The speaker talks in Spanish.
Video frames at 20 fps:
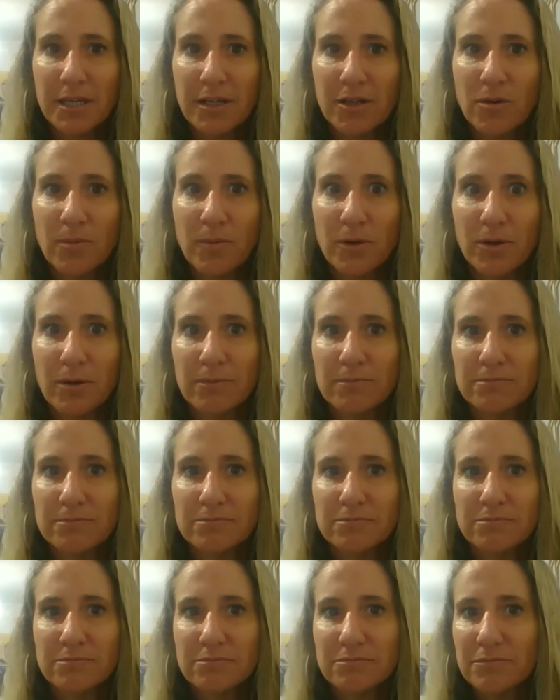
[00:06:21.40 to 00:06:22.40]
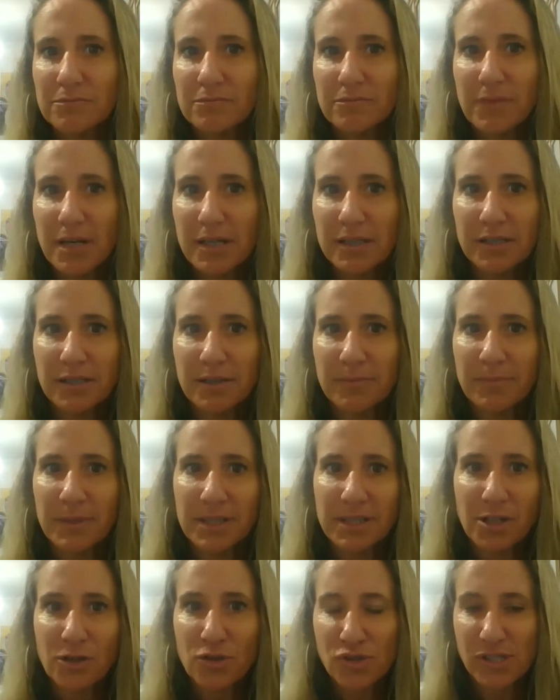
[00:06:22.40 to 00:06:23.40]
como
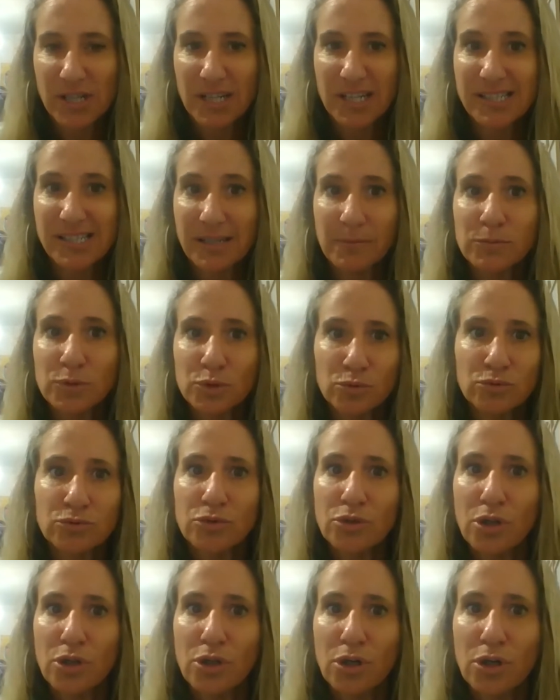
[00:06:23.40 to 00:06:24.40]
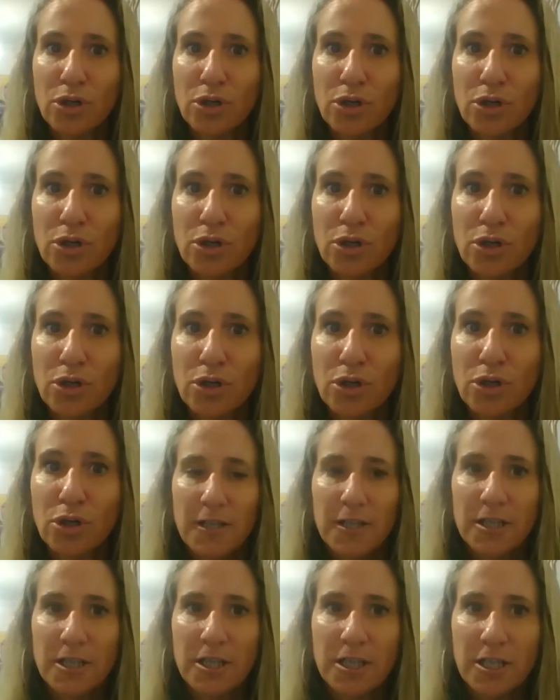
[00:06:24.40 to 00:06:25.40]
meternos en ese mundo
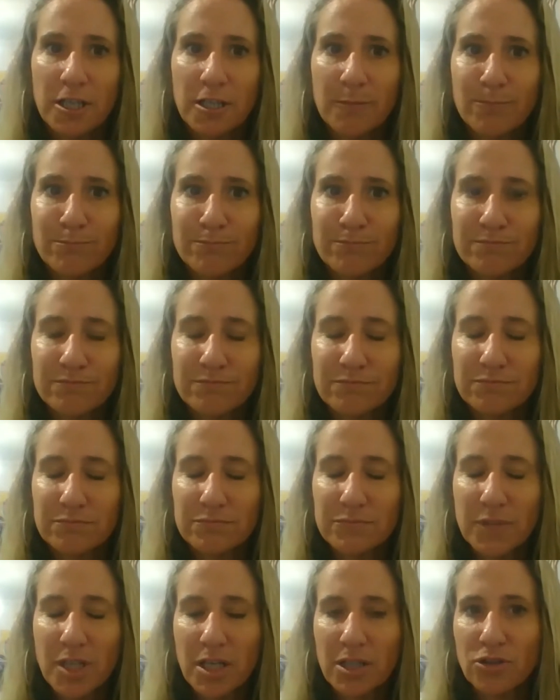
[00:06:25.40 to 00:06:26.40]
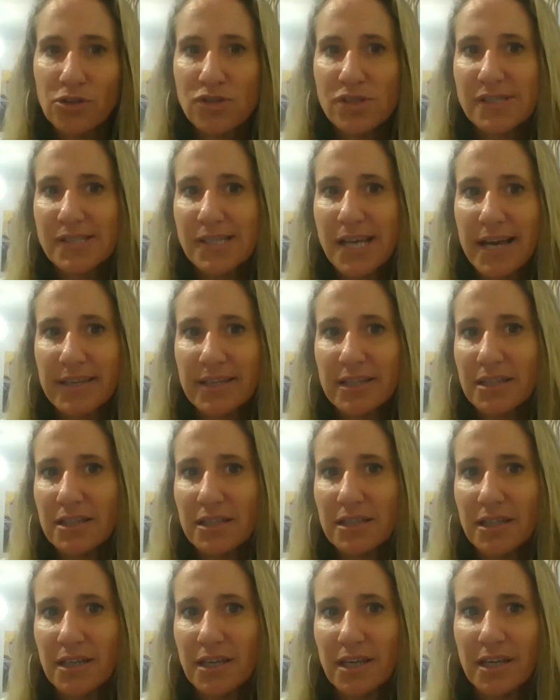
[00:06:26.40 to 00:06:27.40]
y mm, entonces
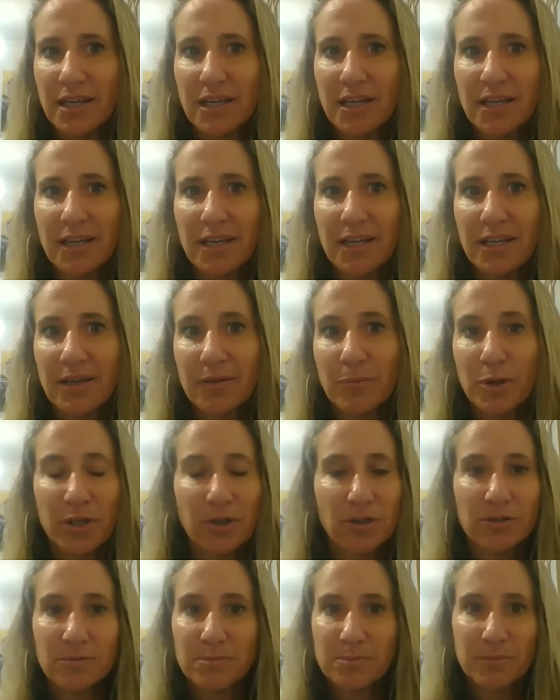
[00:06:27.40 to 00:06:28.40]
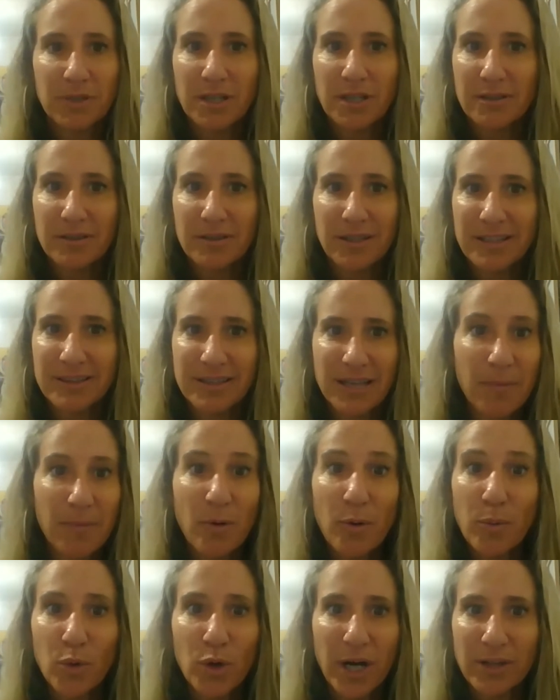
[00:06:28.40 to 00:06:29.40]
ahí, eh, bueno,
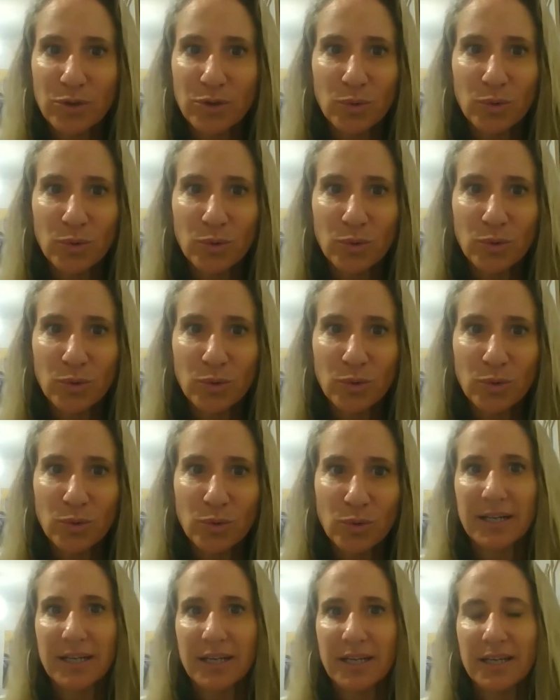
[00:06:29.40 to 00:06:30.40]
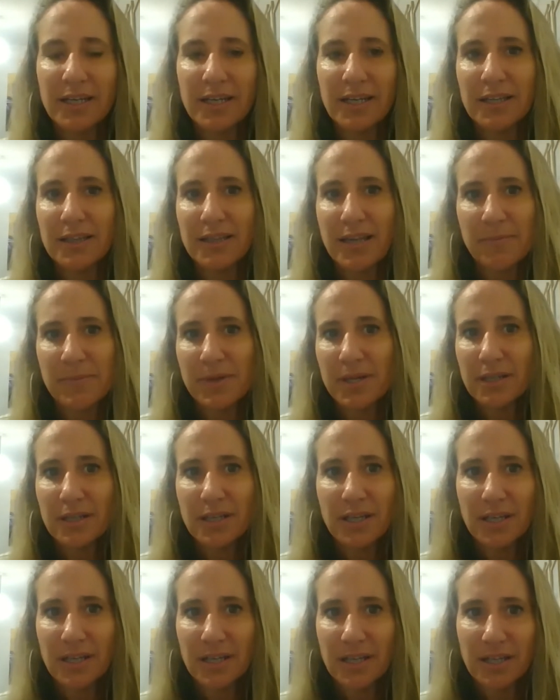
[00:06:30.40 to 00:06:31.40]
estábamos buscando un lugar eh, también
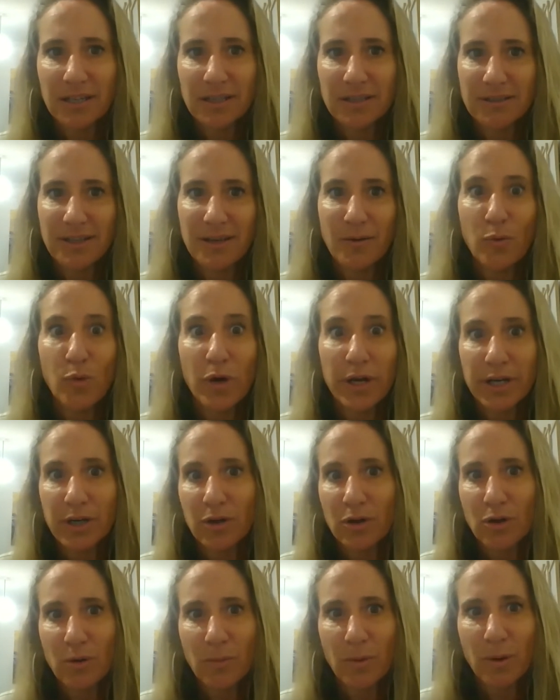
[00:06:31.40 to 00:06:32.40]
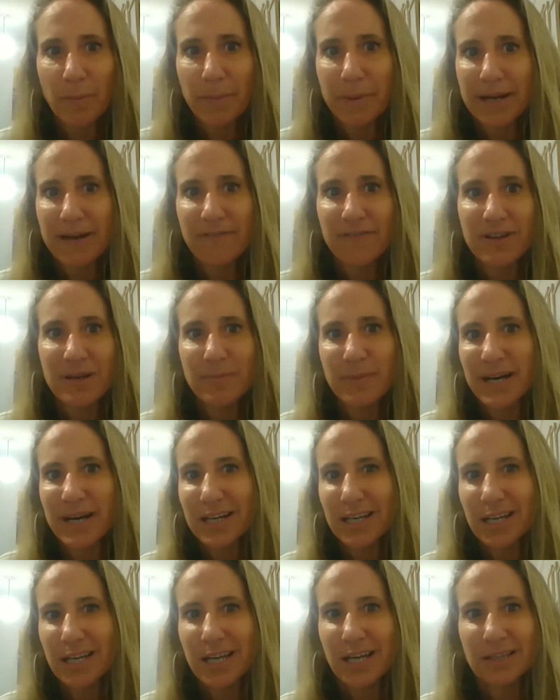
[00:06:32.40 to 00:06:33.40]
que, que, esté bueno como para
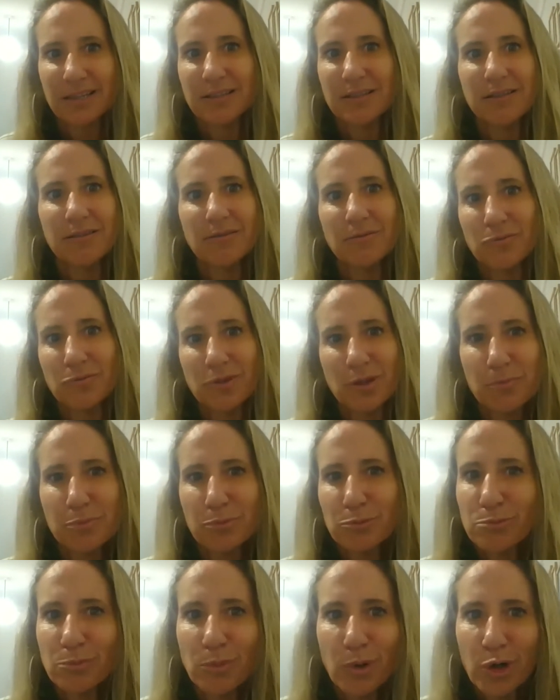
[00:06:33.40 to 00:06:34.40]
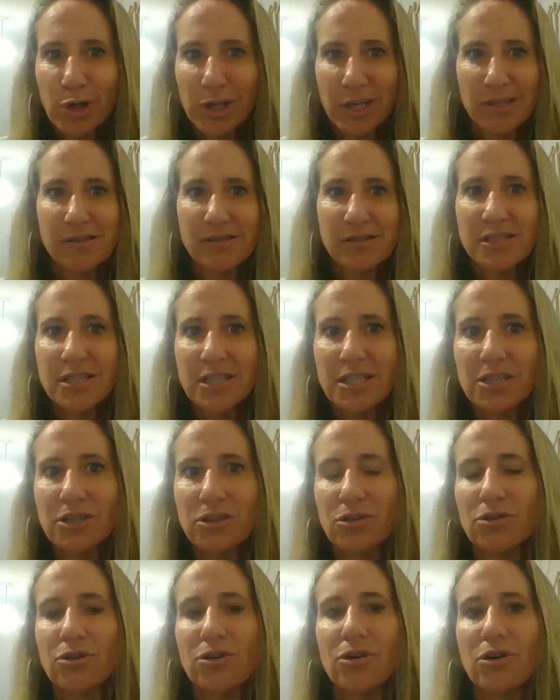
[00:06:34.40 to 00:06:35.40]
filmar, que era tipo un
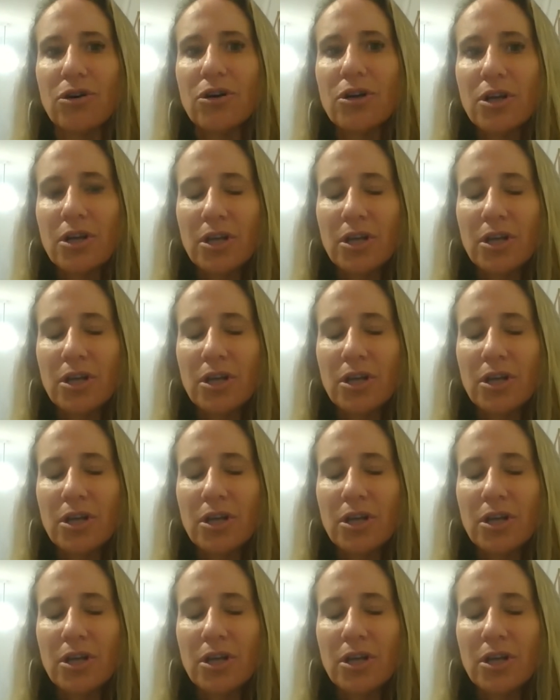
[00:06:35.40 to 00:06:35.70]
bosquecito